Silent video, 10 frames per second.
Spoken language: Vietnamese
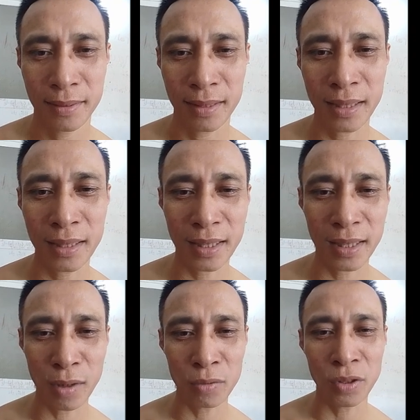Cái
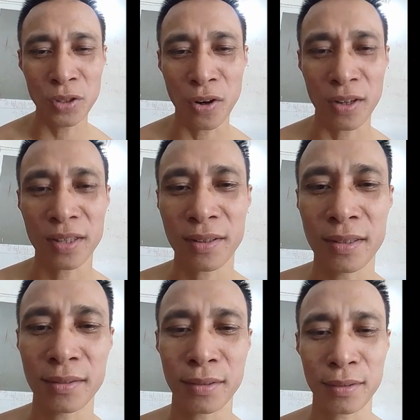cái đau nhỏ nhỏ thì
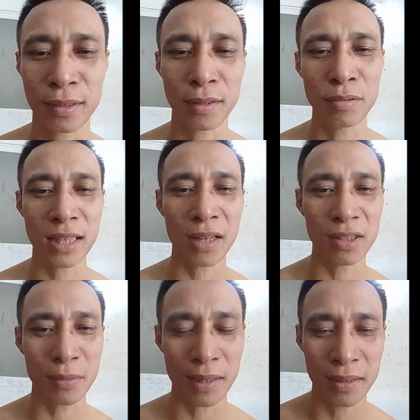còn còn còn không sao,
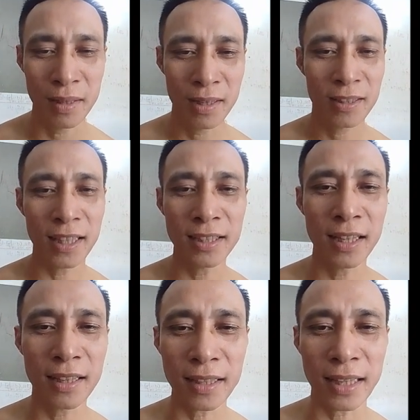chứ mà gãy
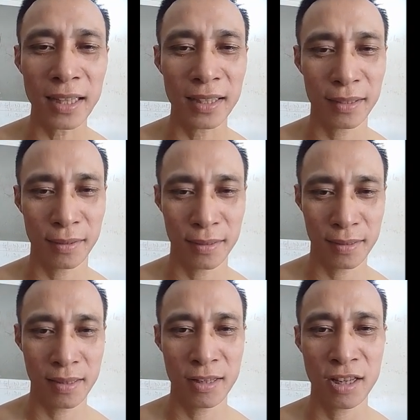chân gãy tay thì
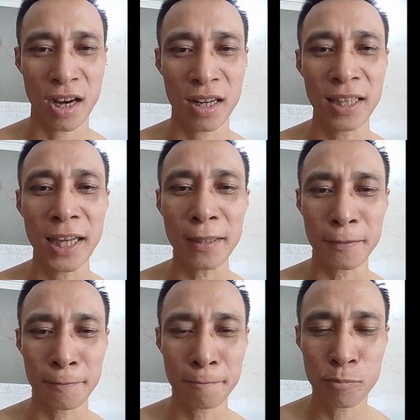thì sờ đến Tết,
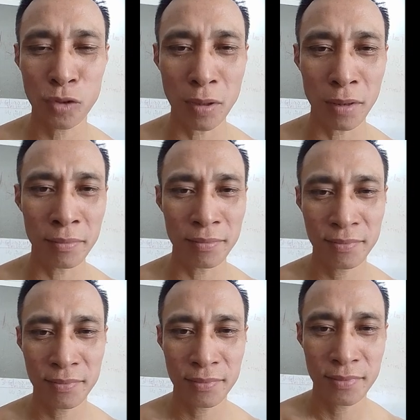đúng không?
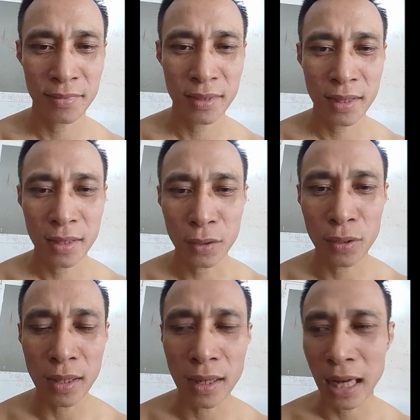
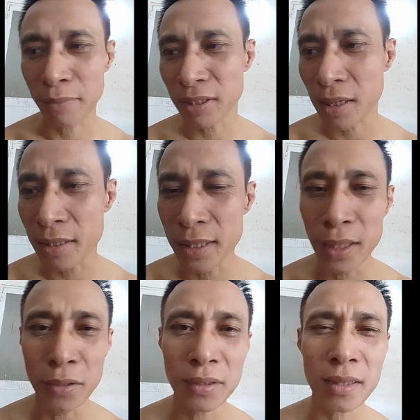Tôi đã làm rất là
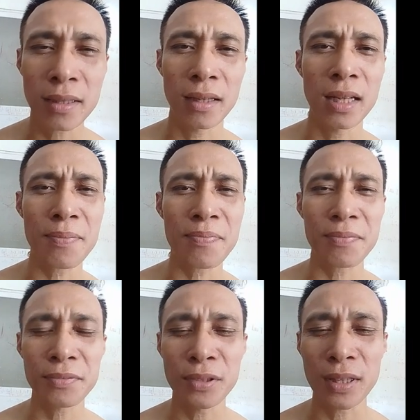nhiều những cái clip
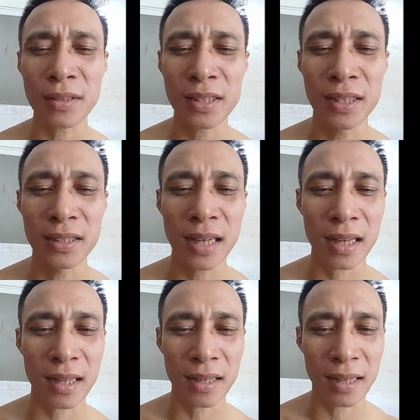chúng ta chỉ
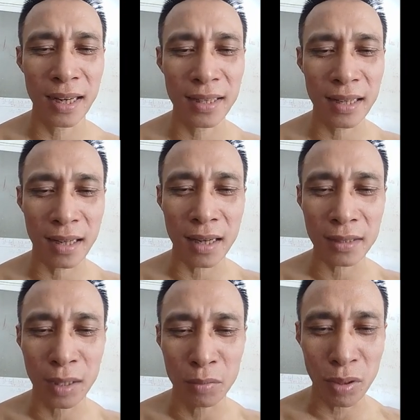ra rằng ngay cả
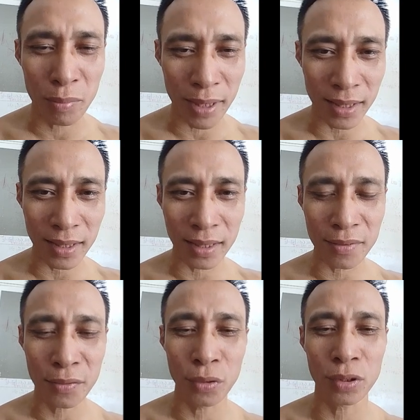các tổng thống Mỹ nhá,
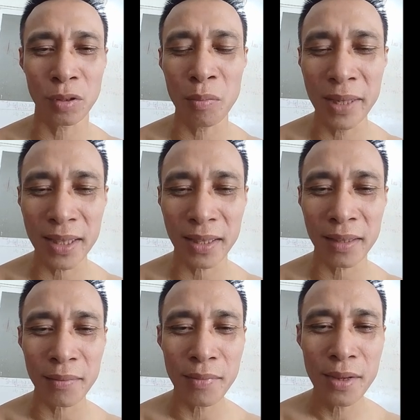phủ tổng thống Mỹ nhá,